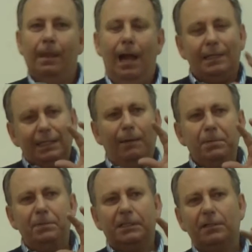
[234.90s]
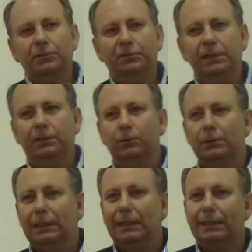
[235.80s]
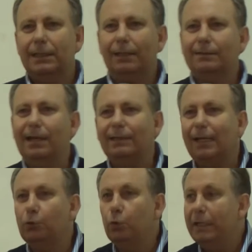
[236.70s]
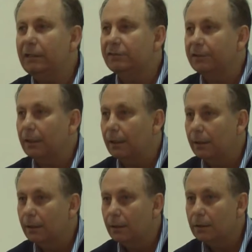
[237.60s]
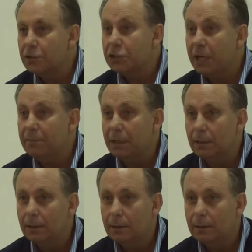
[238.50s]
Aqui a Bíblia está dizendo que até a natureza geme,